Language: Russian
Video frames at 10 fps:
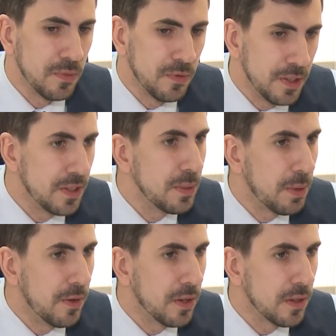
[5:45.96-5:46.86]
выездные
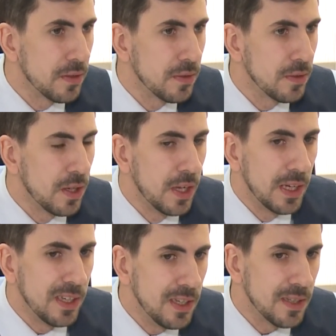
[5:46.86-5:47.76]
проверки.
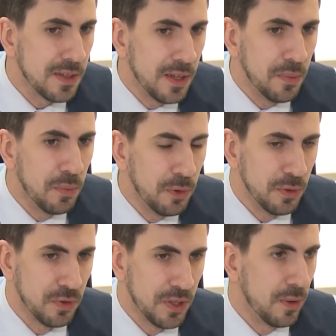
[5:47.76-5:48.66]
Если
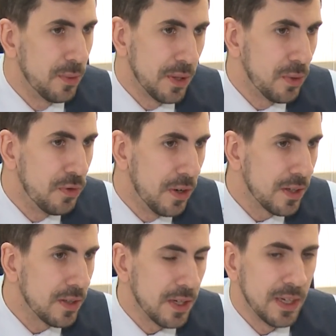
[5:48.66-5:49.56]
будет установлен такой
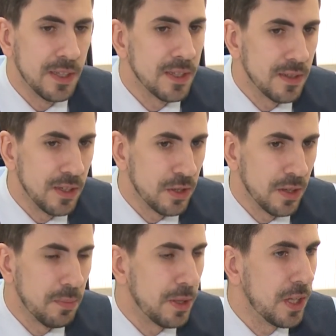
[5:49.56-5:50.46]
факт,
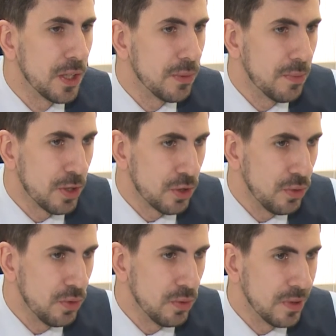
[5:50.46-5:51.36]
однозначно по данному
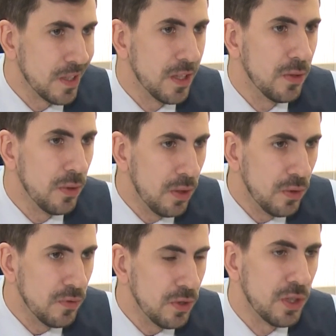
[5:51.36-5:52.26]
маршруту на данную
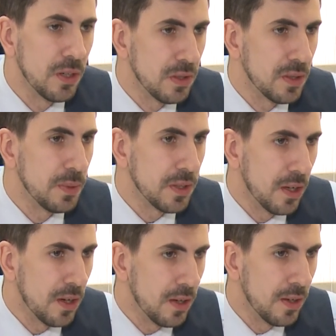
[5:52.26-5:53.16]
линию выезжают
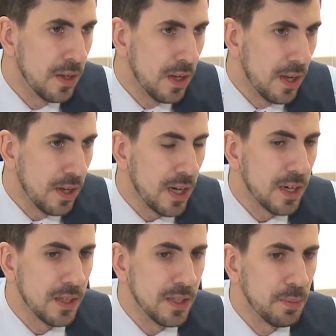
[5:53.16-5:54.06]
инспектора.
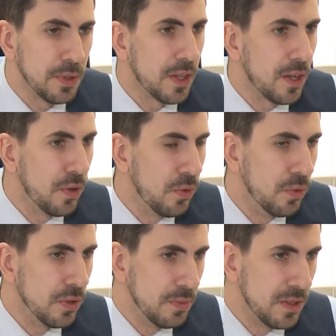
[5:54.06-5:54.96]
Как это инспектора
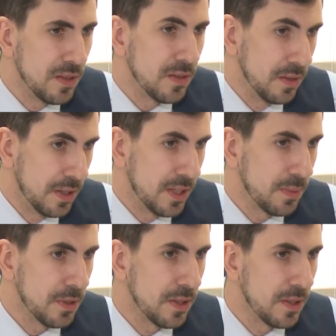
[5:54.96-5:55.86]
от Министерства
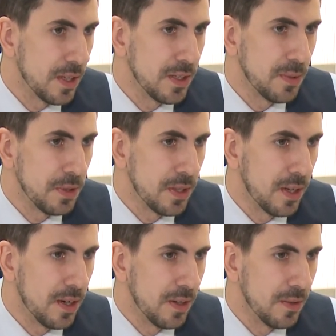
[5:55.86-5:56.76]
транспорта, так
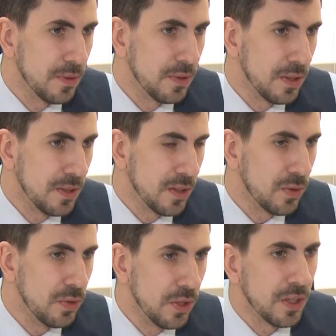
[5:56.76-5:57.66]
инспектора и
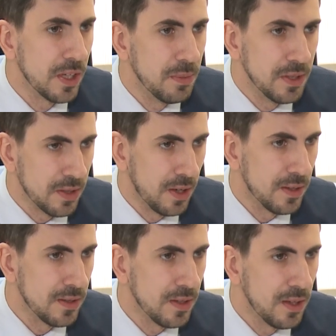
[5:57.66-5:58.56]
сотрудники
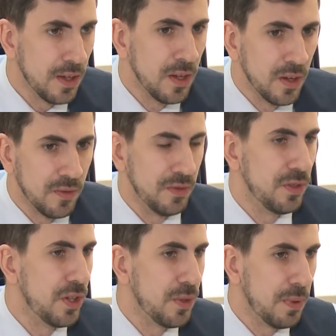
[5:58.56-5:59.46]
администрации
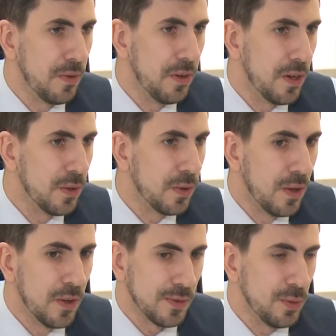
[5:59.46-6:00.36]
выезжают, проверяют.
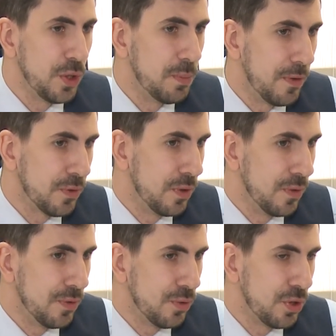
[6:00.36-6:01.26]
В случае
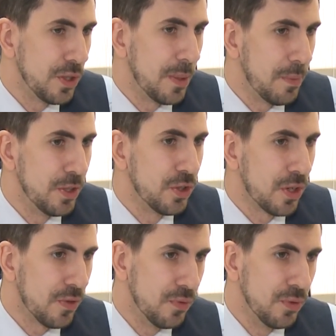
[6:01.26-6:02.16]
повторного нарушения опять же
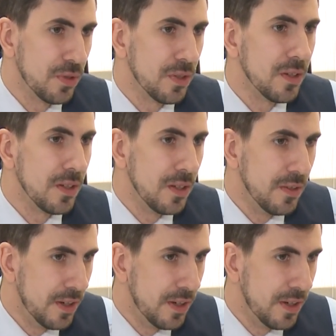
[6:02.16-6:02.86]
штрафуются и